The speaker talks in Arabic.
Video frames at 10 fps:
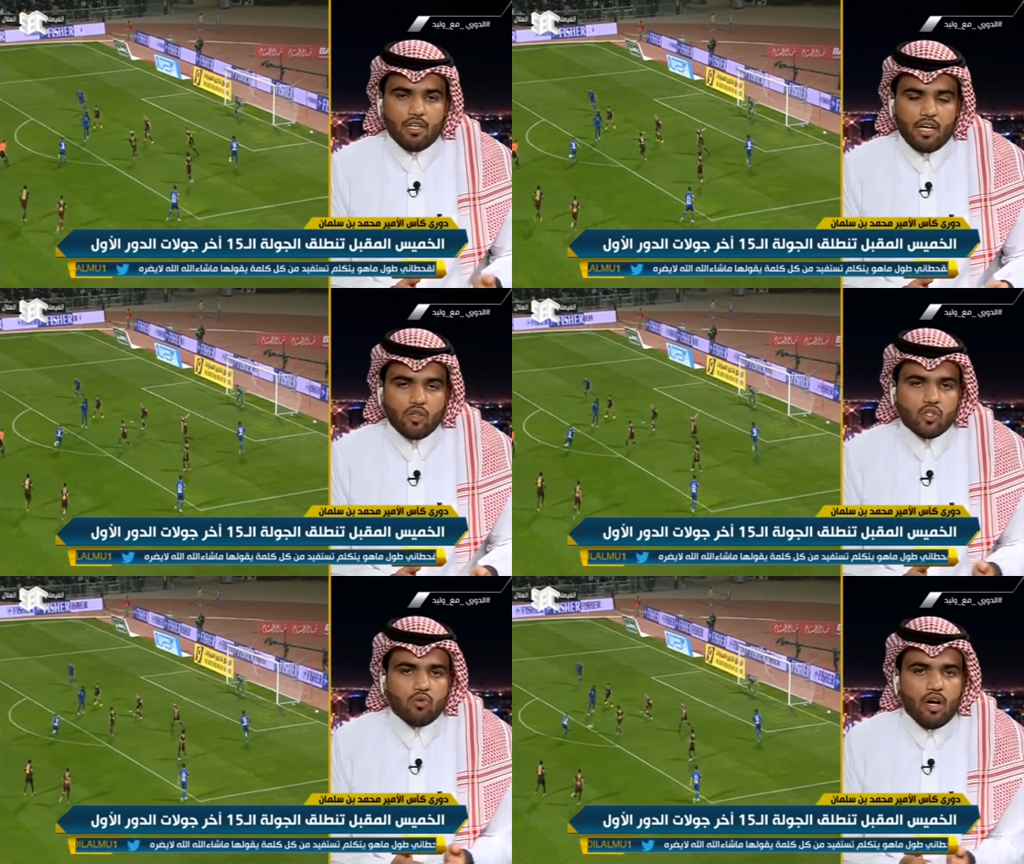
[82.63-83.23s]

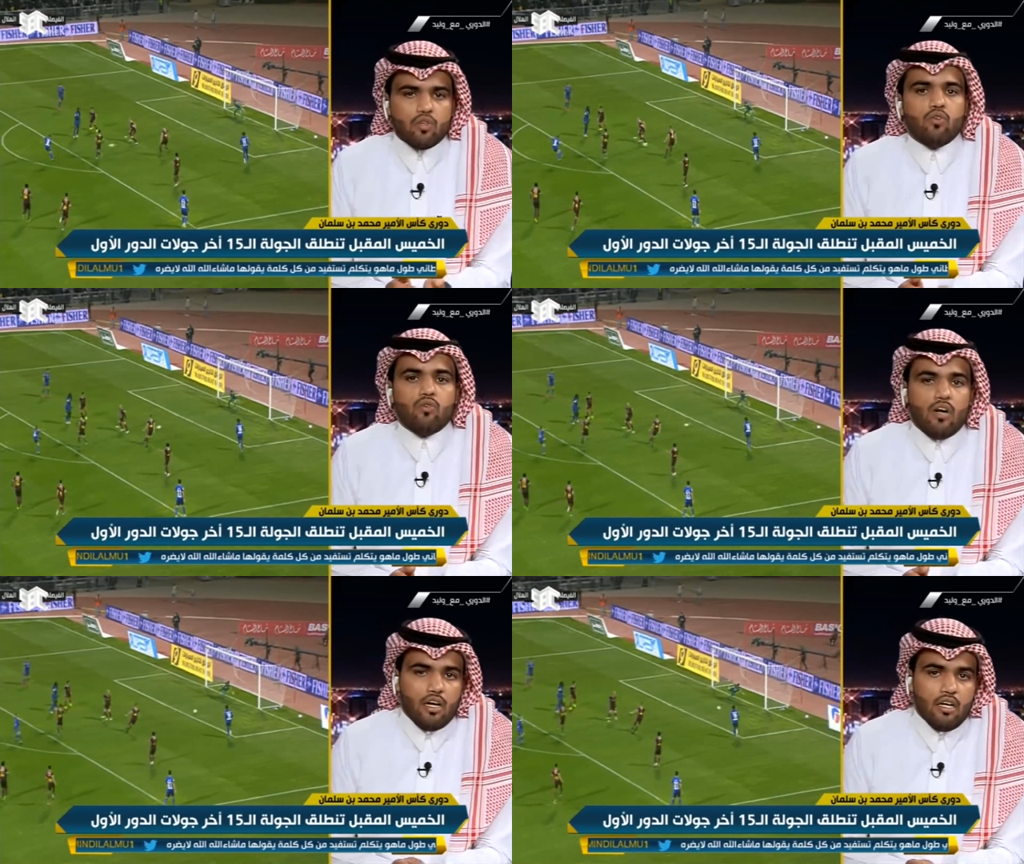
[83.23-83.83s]
كارلوس
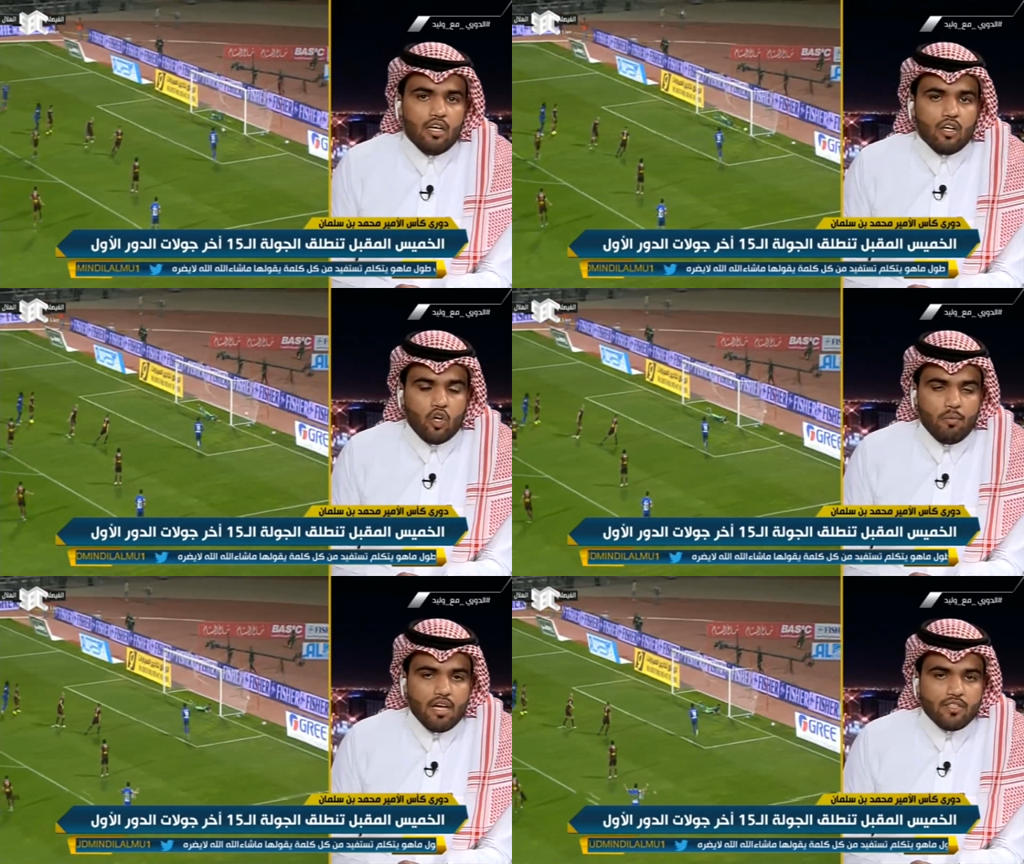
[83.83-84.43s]
ادواردو
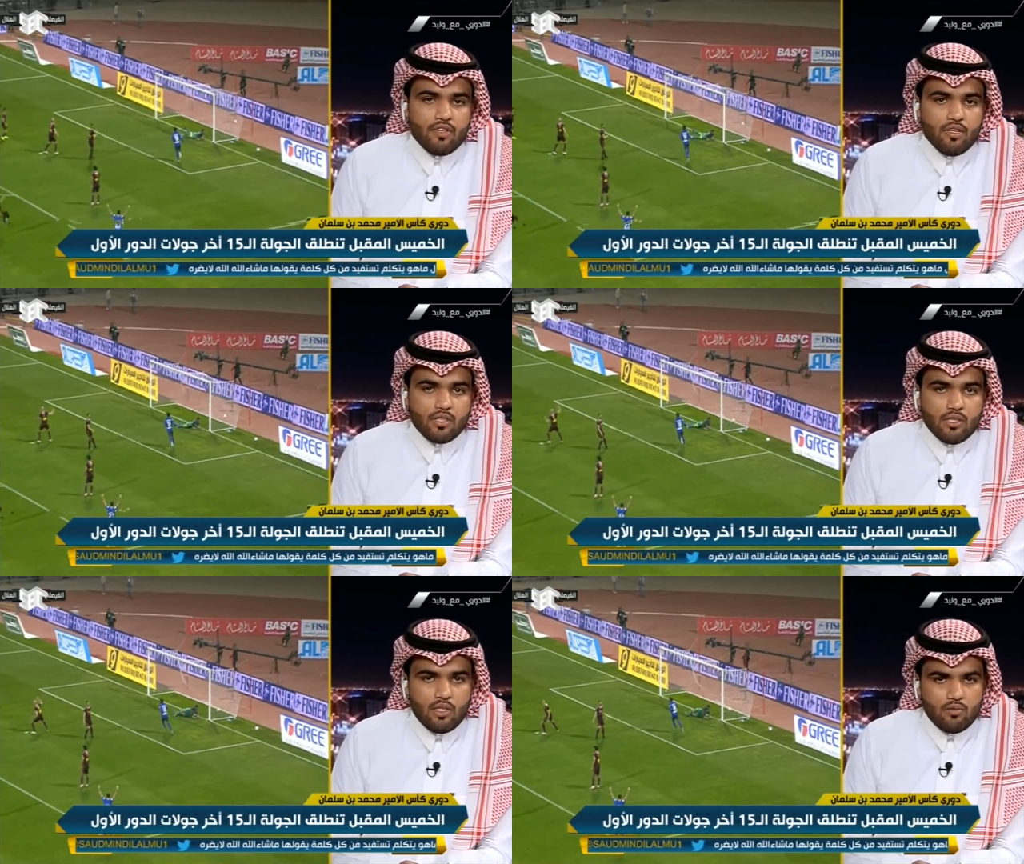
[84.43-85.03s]
وجوميز في
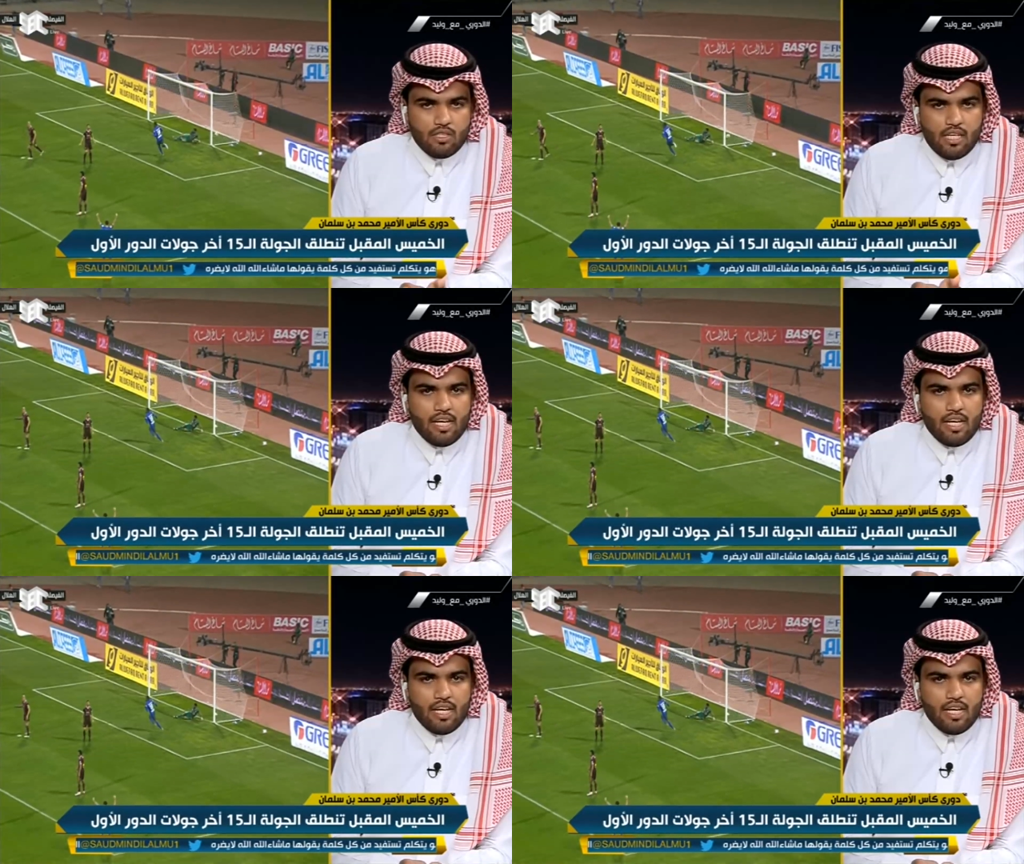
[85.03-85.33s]
صدارة